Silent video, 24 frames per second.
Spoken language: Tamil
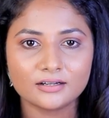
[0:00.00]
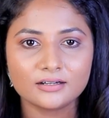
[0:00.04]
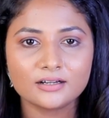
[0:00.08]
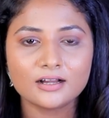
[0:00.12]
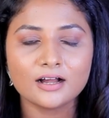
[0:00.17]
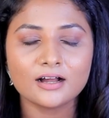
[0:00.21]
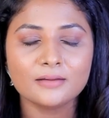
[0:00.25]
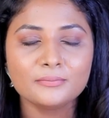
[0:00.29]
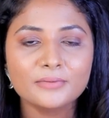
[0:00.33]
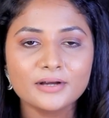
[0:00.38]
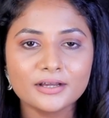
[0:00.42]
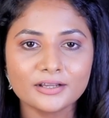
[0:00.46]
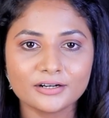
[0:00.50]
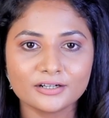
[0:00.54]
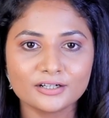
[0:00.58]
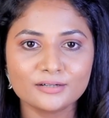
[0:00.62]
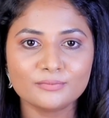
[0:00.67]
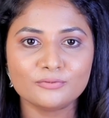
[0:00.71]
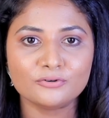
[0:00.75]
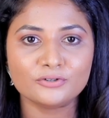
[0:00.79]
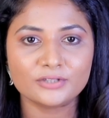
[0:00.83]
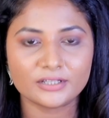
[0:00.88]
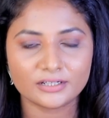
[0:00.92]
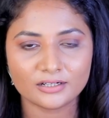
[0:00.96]
காமாக
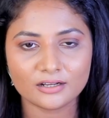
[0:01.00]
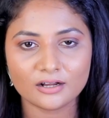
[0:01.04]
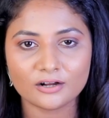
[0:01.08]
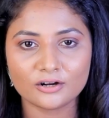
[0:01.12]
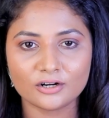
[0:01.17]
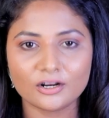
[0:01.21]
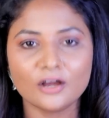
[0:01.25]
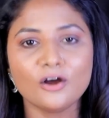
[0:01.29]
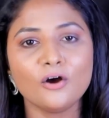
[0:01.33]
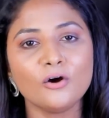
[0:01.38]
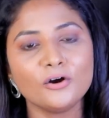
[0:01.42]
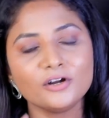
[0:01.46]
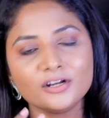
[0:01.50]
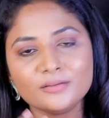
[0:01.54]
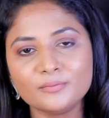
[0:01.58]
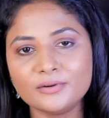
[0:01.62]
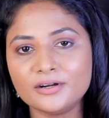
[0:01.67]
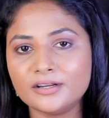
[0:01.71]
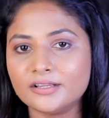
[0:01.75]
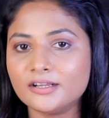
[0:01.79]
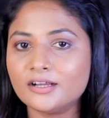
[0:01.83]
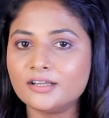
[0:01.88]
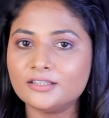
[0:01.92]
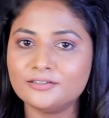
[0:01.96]
இருக்கும்போது என்ன ஆகும்னா
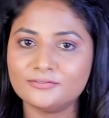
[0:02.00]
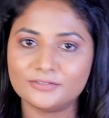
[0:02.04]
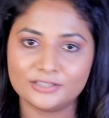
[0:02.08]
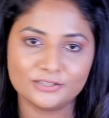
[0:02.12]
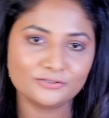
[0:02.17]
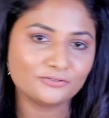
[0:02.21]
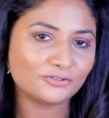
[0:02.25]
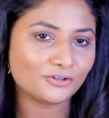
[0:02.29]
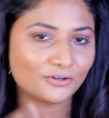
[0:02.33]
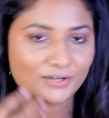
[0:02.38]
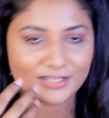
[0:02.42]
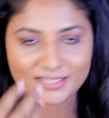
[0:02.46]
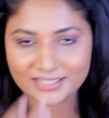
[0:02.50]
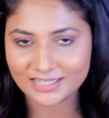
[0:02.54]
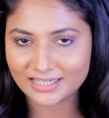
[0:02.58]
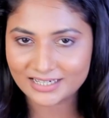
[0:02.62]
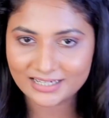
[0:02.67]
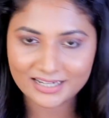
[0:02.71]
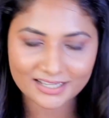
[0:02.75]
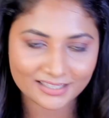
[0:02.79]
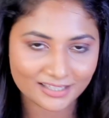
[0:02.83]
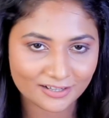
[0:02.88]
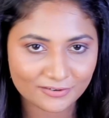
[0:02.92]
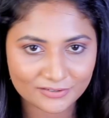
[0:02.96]
ஆட்டோமேட்டிக்காக அது வந்து உங்களோட
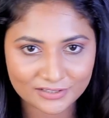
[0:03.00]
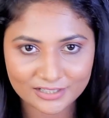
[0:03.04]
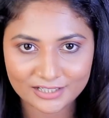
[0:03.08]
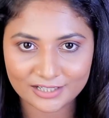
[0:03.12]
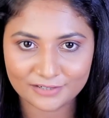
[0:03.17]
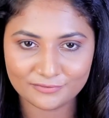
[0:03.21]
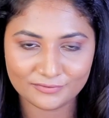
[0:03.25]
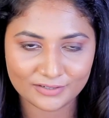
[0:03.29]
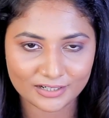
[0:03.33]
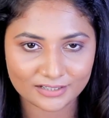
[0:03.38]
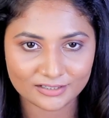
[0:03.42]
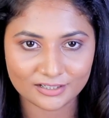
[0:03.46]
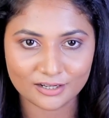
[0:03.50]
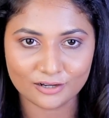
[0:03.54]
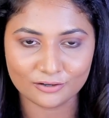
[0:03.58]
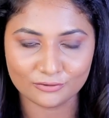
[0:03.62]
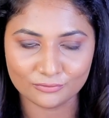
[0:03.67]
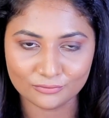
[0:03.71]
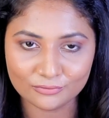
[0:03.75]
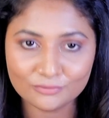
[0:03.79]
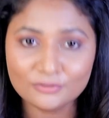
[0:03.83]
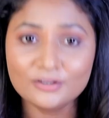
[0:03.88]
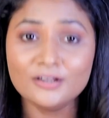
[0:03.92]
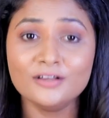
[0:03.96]
ஸ்கின்ல தான் வந்து ரிஃப்ளெக்ட்
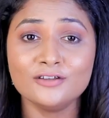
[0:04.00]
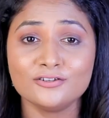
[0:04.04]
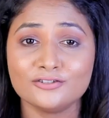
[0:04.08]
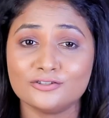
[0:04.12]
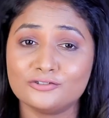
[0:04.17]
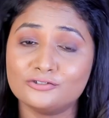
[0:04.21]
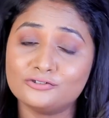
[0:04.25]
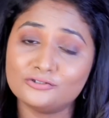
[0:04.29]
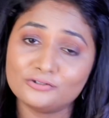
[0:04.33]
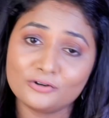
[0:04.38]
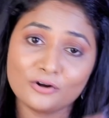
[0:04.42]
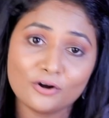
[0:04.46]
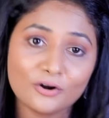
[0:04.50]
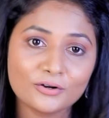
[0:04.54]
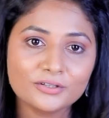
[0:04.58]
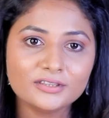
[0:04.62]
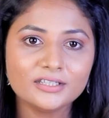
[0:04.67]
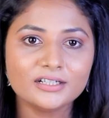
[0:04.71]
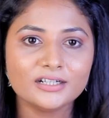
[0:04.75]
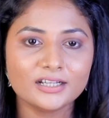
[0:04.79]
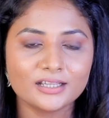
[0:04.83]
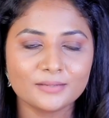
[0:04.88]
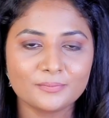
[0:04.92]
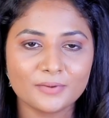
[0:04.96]
ஆகும் ஸோ த்ரூ அவுட்
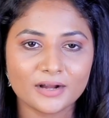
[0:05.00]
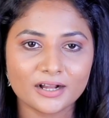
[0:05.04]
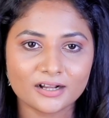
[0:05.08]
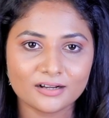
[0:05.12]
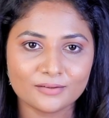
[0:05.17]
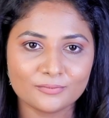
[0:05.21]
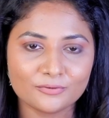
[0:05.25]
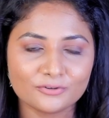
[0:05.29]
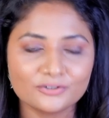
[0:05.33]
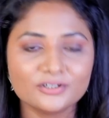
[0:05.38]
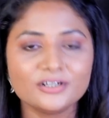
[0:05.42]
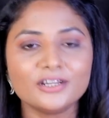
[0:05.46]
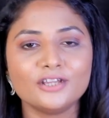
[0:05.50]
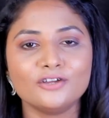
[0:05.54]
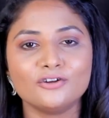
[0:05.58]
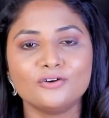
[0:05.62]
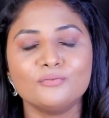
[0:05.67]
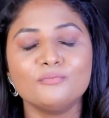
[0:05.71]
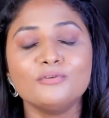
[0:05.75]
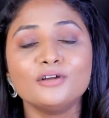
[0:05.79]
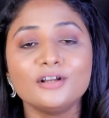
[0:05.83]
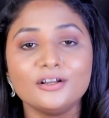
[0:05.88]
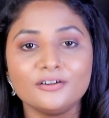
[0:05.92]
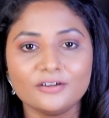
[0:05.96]
த டே பார்க்கும்போது நீங்கள்
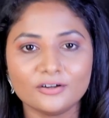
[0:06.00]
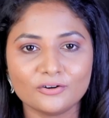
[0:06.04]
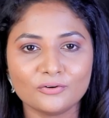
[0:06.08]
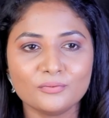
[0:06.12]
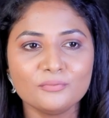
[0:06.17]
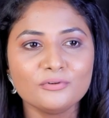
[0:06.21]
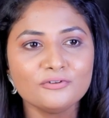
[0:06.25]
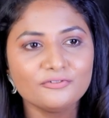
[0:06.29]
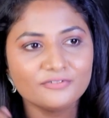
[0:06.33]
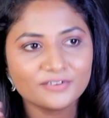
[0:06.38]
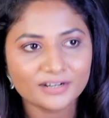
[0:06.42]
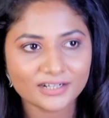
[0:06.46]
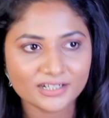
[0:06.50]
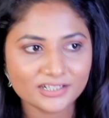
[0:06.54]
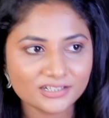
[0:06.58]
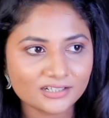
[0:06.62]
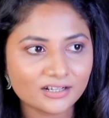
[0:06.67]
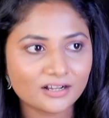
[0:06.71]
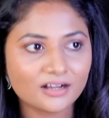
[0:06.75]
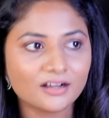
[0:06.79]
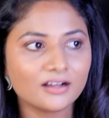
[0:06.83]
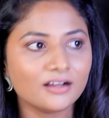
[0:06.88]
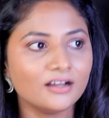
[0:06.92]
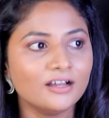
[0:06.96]
ரொம்ப ரொம்ப
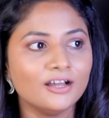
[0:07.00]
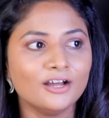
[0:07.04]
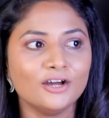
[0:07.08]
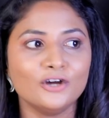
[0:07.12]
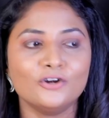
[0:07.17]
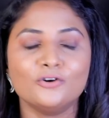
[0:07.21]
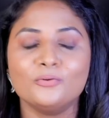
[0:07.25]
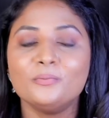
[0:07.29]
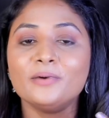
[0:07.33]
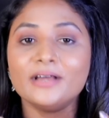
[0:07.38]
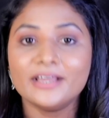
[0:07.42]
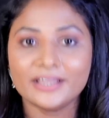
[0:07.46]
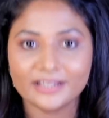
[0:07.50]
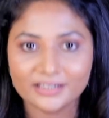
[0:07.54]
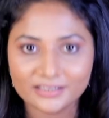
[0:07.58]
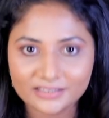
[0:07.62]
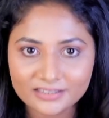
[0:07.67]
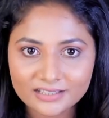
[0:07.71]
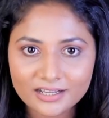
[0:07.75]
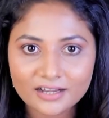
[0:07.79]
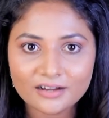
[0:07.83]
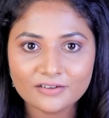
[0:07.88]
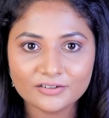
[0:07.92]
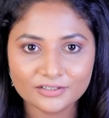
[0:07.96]
ஃப்ரெஷ்ஷாக ரொம்ப
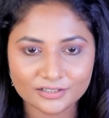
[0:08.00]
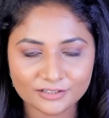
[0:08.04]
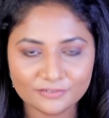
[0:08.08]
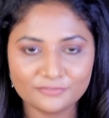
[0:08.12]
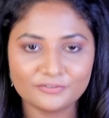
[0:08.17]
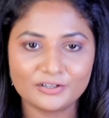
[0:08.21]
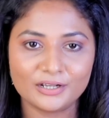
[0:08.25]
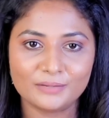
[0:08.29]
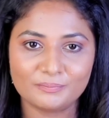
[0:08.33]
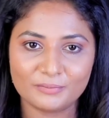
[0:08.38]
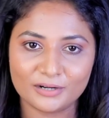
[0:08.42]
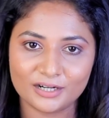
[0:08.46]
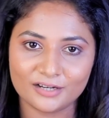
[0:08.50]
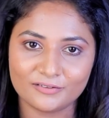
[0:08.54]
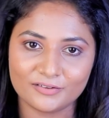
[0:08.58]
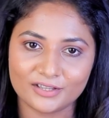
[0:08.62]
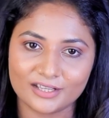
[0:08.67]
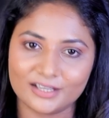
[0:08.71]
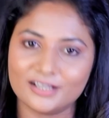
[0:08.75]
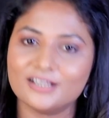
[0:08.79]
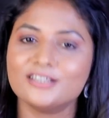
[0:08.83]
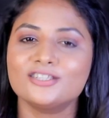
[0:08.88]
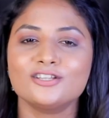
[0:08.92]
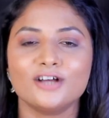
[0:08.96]
ஹெல்த்தியாக வந்து ஃபீல்
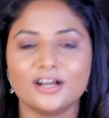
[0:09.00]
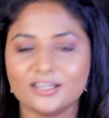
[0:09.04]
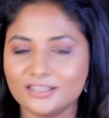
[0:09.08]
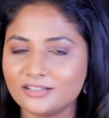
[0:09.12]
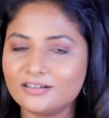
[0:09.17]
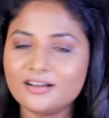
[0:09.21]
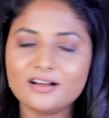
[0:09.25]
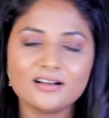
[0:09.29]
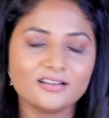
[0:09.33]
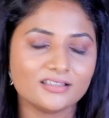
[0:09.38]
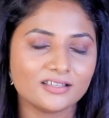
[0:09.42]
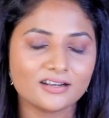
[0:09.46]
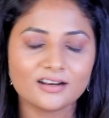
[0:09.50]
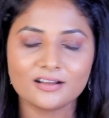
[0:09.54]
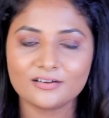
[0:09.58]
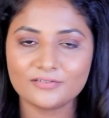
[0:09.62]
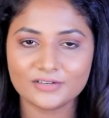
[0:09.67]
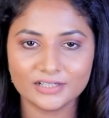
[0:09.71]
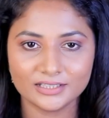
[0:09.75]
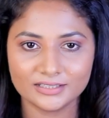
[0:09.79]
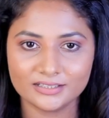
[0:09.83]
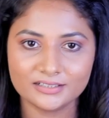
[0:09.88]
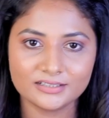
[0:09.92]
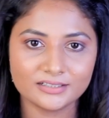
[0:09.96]
பண்ணுவீங்க ஸோ அதுக்காக தான் நான்
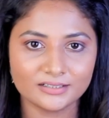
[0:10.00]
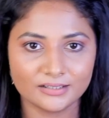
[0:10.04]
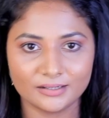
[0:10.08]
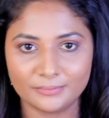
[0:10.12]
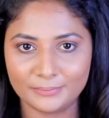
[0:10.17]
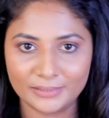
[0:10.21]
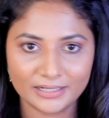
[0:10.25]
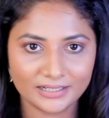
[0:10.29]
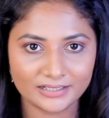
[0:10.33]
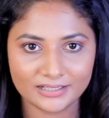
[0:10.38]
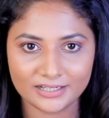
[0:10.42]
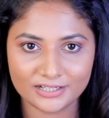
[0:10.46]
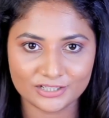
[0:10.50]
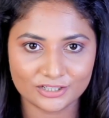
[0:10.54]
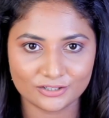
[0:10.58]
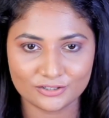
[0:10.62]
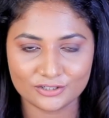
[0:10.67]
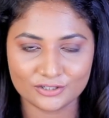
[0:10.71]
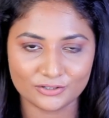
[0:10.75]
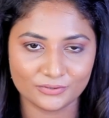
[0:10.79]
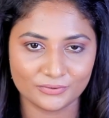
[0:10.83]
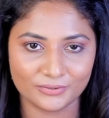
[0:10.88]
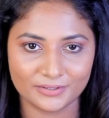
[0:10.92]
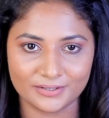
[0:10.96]
வந்து
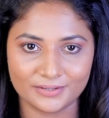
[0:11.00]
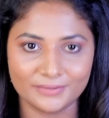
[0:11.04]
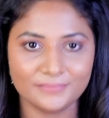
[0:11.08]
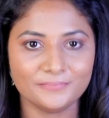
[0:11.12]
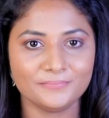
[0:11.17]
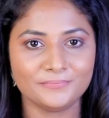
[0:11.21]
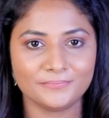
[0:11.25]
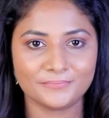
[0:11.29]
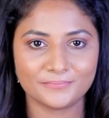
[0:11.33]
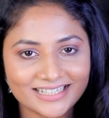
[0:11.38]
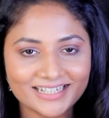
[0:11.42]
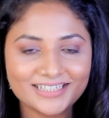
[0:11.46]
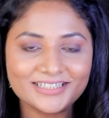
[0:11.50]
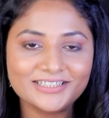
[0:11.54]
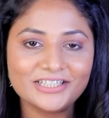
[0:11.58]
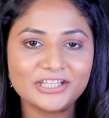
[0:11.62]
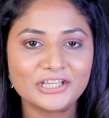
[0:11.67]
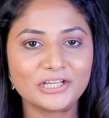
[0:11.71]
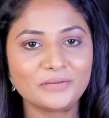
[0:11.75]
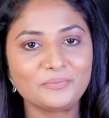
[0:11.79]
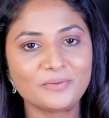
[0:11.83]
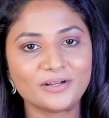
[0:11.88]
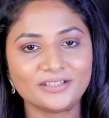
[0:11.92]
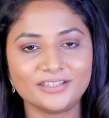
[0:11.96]
மெடிடேஷன் சொல்கிறேன் தேர்ட்
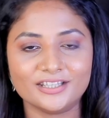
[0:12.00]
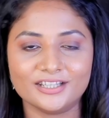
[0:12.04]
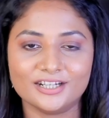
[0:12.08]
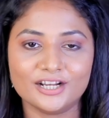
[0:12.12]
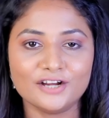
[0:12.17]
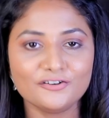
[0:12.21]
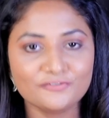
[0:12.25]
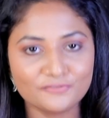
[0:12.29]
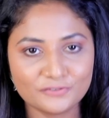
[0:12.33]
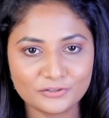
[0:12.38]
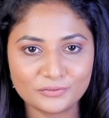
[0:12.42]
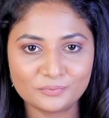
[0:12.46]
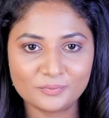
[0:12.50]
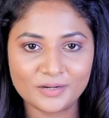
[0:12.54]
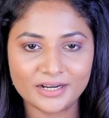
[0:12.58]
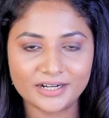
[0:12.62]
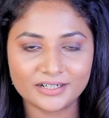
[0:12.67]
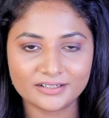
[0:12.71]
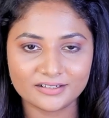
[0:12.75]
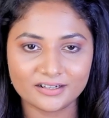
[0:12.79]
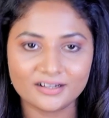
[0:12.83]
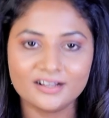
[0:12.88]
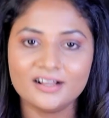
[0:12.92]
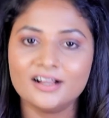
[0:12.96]
திங் பார்த்தீங்கன்னா ஃபுட்
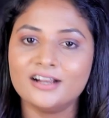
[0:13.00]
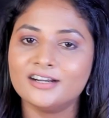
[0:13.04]
பிளேட்